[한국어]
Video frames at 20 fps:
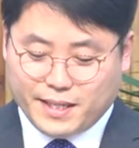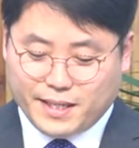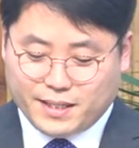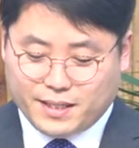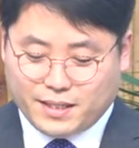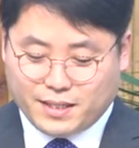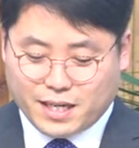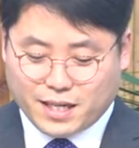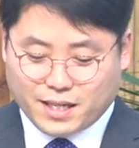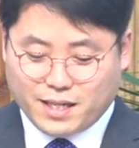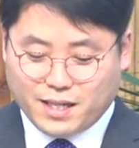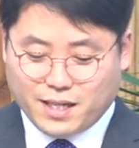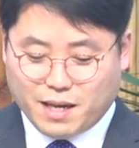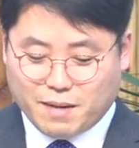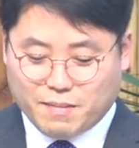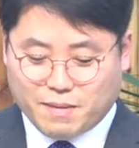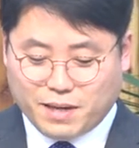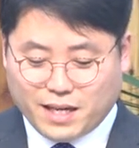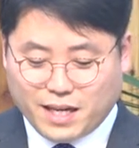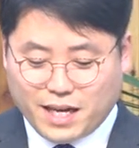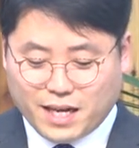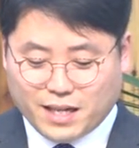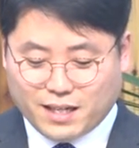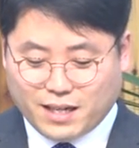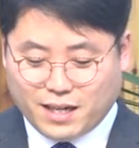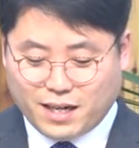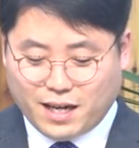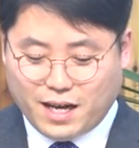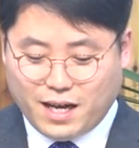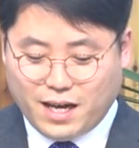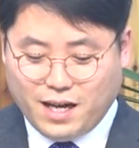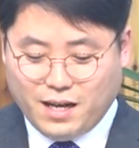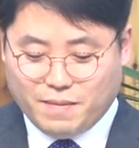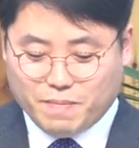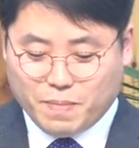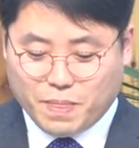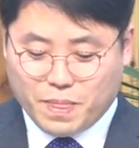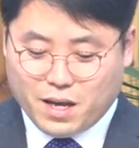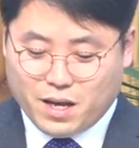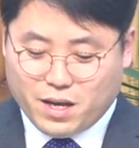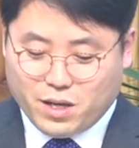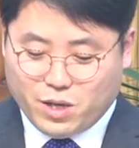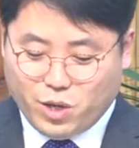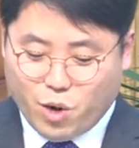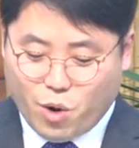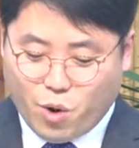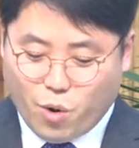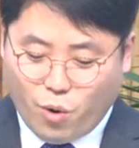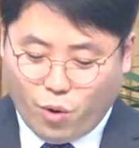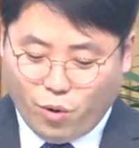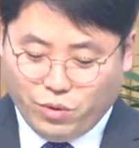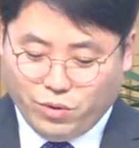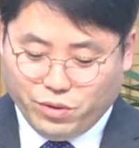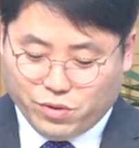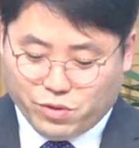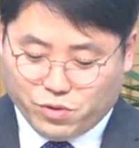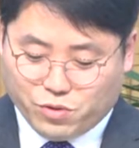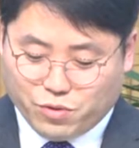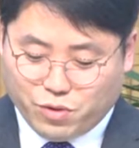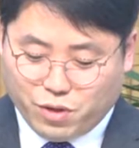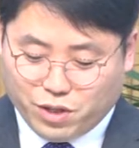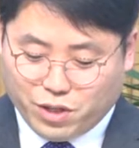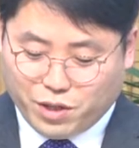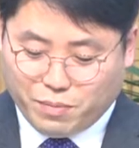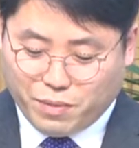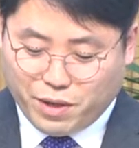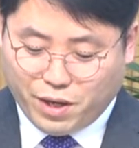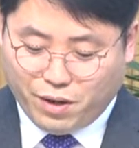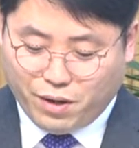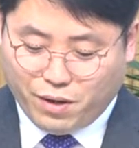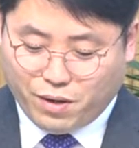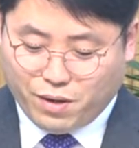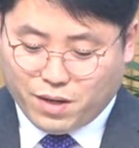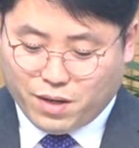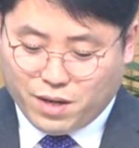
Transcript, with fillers: 자기 개발이 아니라 영혼 구원이며